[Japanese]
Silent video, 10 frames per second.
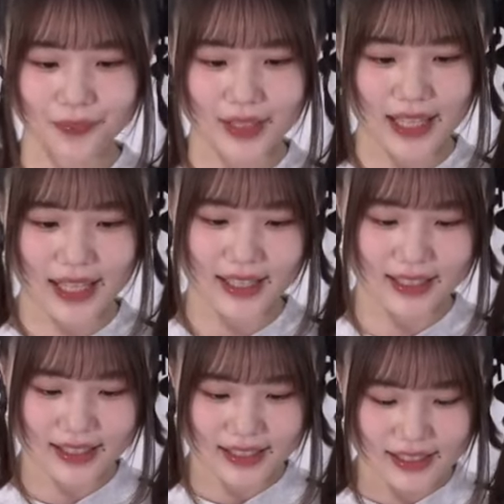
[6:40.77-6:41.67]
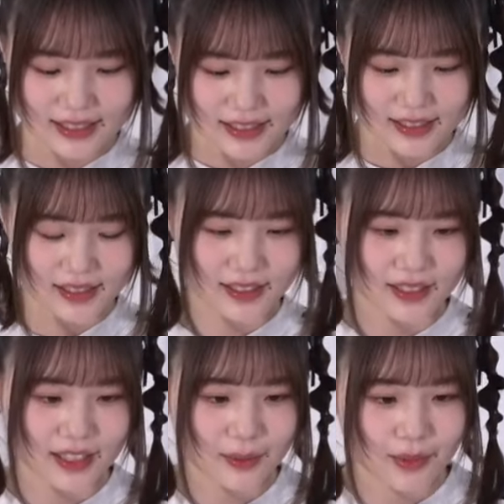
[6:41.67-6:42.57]
はいじゃ続い
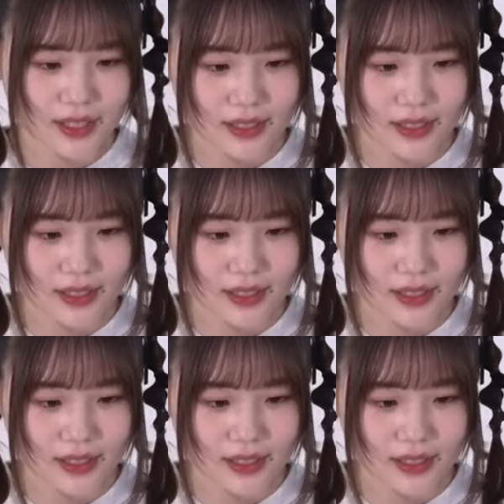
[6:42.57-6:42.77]
ていきます。